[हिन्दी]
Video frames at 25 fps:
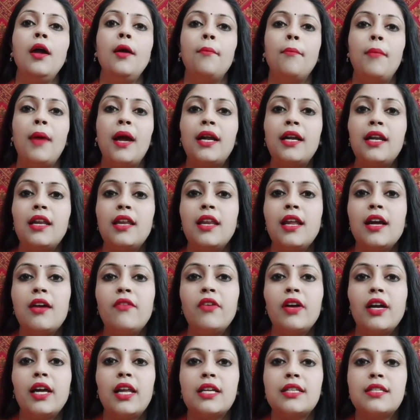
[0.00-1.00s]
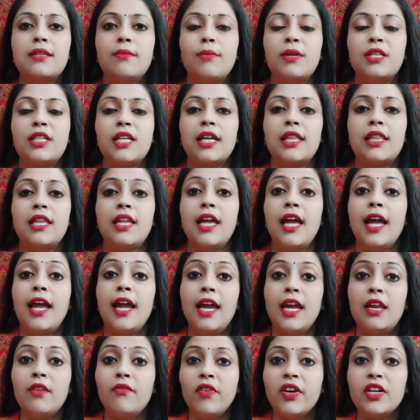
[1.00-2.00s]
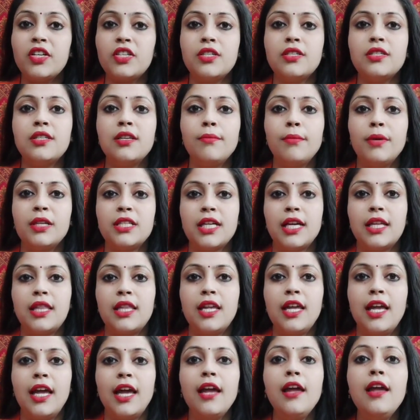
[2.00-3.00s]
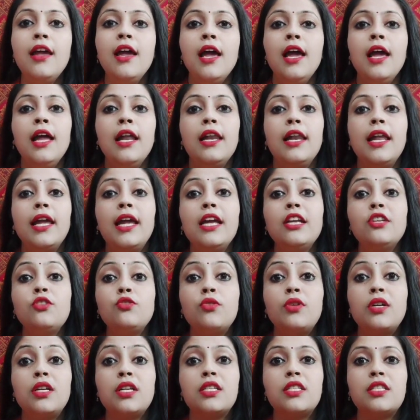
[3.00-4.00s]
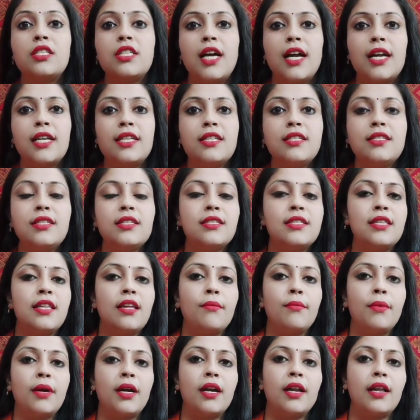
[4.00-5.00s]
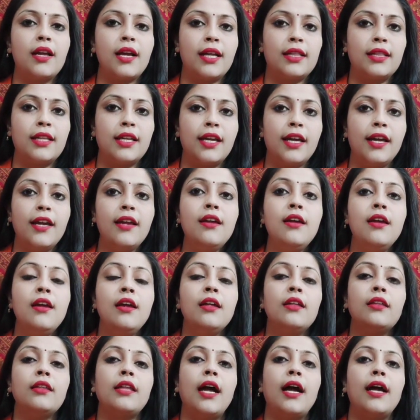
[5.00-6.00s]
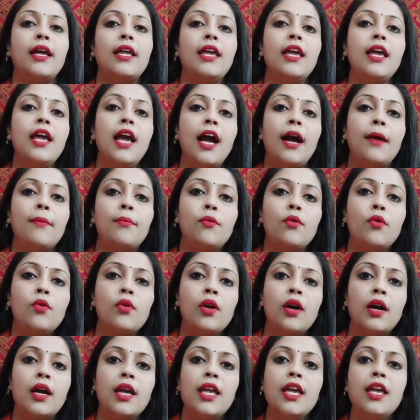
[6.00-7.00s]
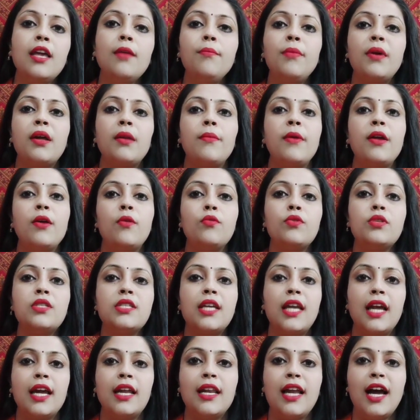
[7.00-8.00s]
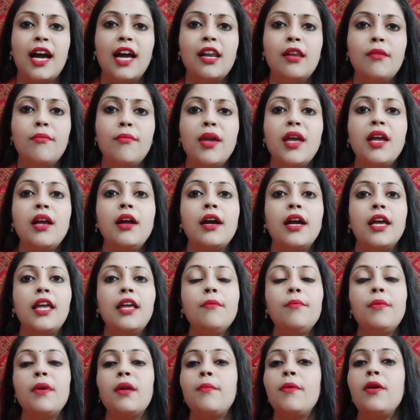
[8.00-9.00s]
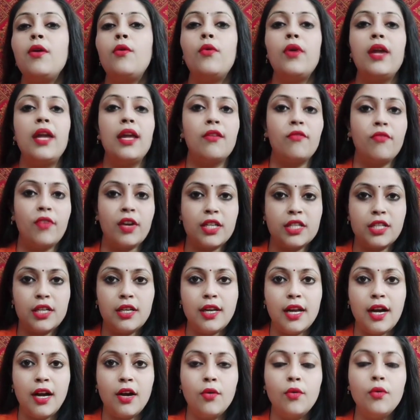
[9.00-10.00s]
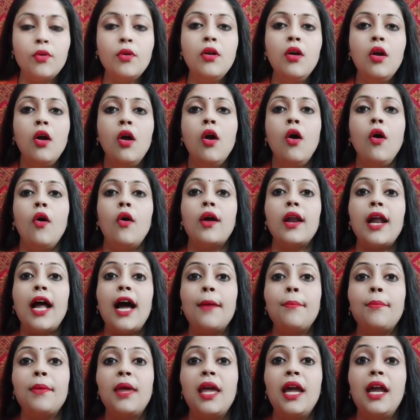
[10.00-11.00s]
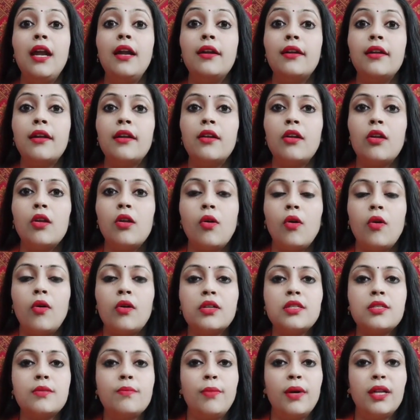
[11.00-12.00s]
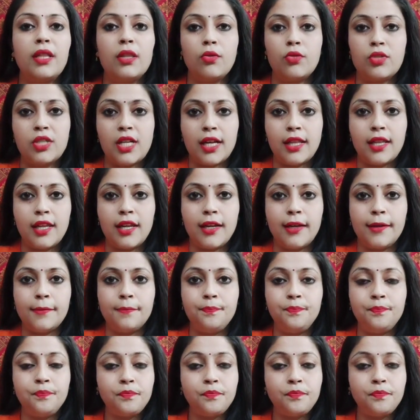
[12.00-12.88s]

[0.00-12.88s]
बैक्टीरिया वगैरह से बचाती हैं इन्फेक्शन से बचाती हैं लेकिन जो डिस्चार्जेस इसलिए बढ़ जाते हैं ताकि आपको कहीं पर भी उस कैनाल में कहीं पर भी कोई इन्फेक्शन ना हो और आपके इंटरनल ऑस बंद हो जाते हैं